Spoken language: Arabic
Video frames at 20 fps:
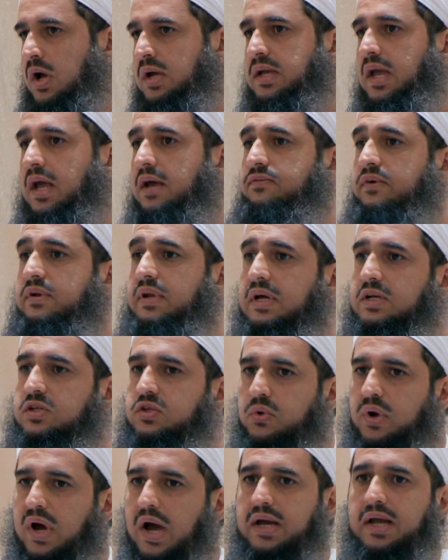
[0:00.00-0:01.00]
كيف أنك
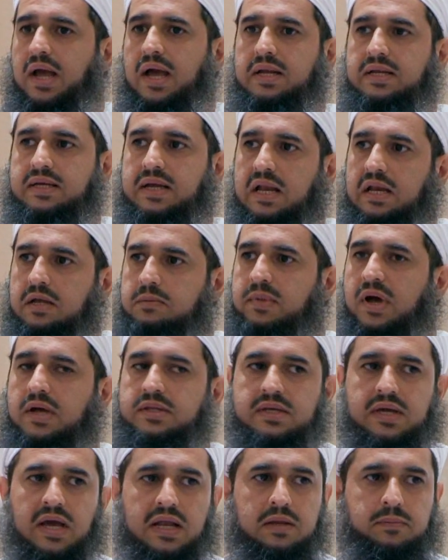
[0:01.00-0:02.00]
تراجع
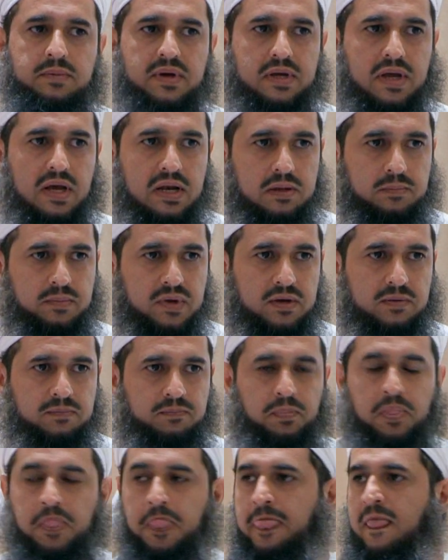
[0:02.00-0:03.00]
الكلمات كلمة كلمة
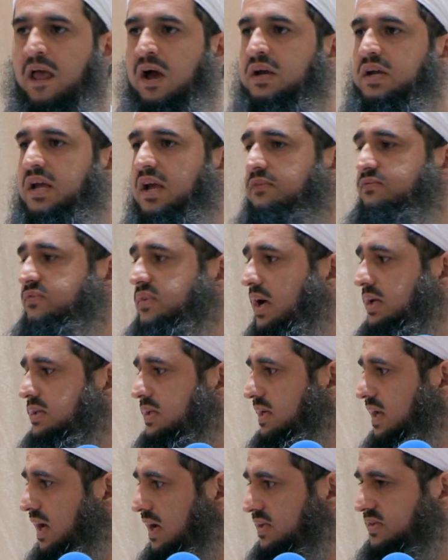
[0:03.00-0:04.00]
كيف تعطي
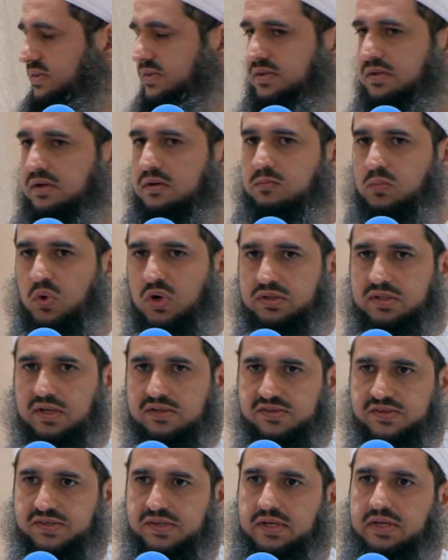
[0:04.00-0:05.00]
ناس
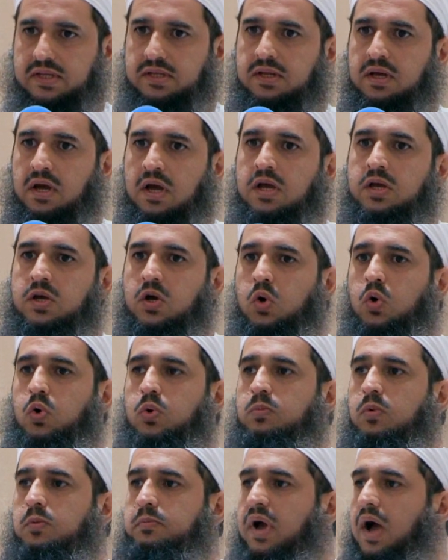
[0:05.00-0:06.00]
مختصين
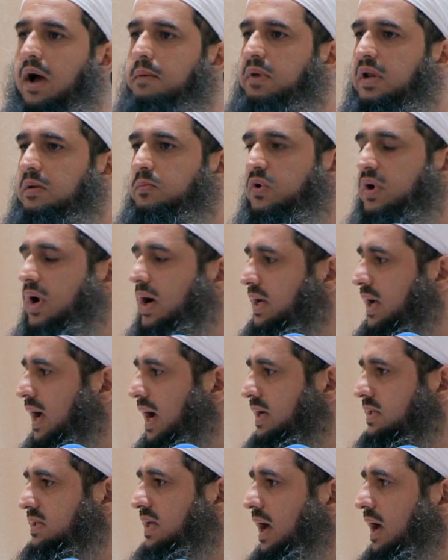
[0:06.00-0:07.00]
يقوموا بعمل
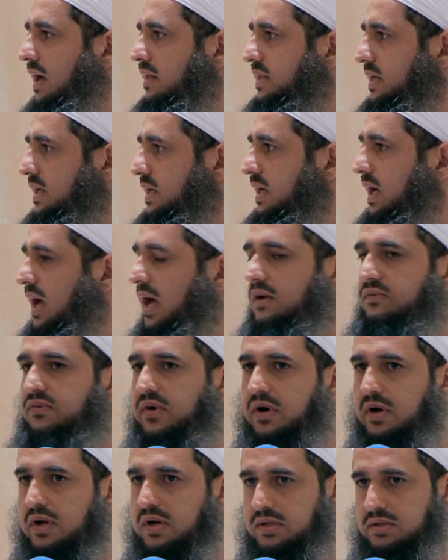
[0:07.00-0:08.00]
مراجعة هذه
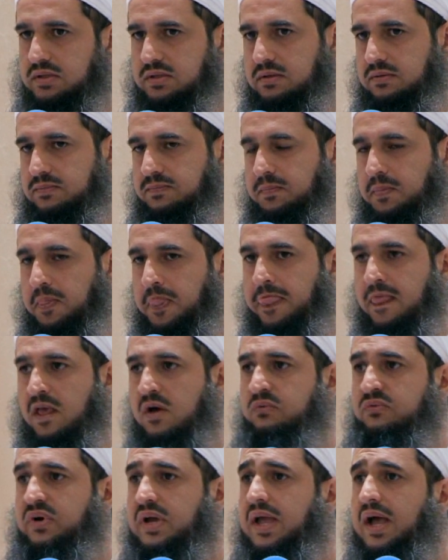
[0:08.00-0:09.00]
الفقرات
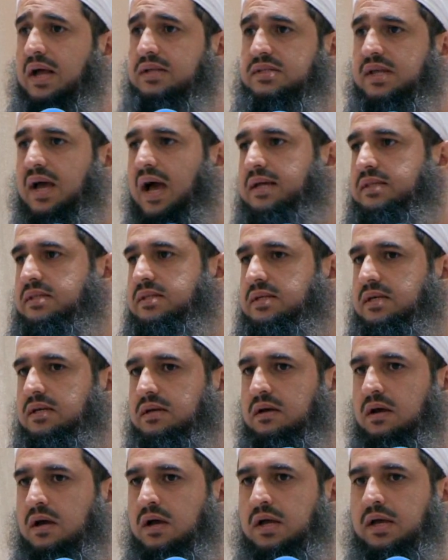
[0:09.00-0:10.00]
فكان تحدي
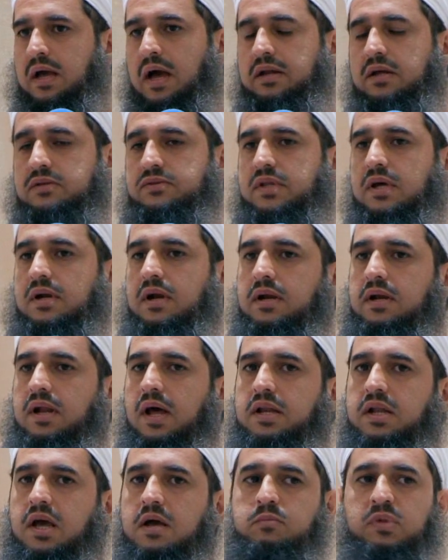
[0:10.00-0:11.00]
يعني اضطررنا
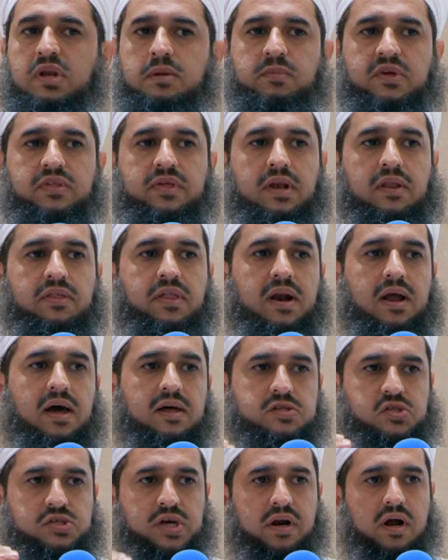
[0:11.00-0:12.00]
نعمل مثل
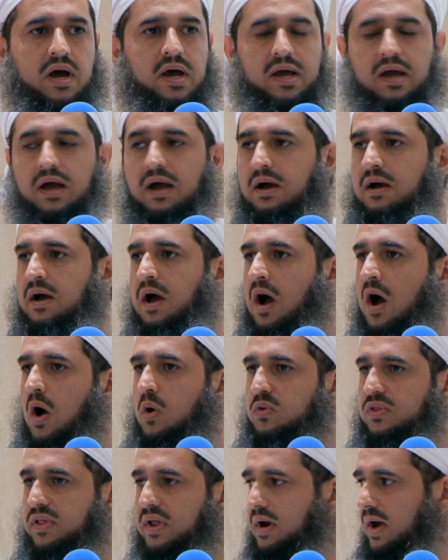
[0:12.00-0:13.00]
ثلاث شرائح
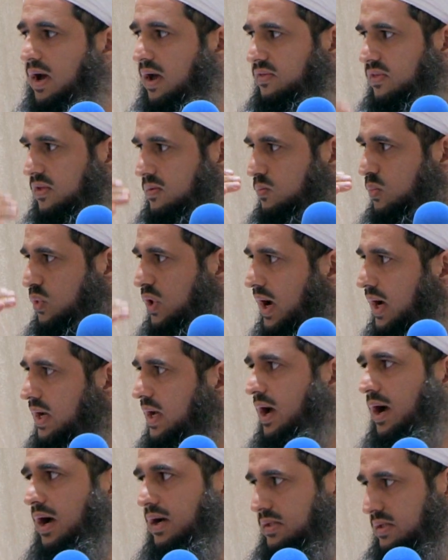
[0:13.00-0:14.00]
أو ثلاث
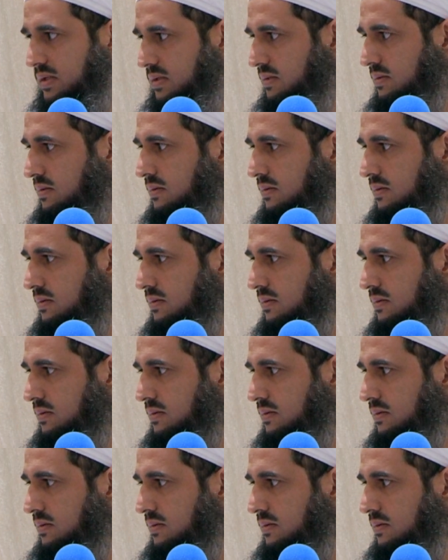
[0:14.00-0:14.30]
مراجعات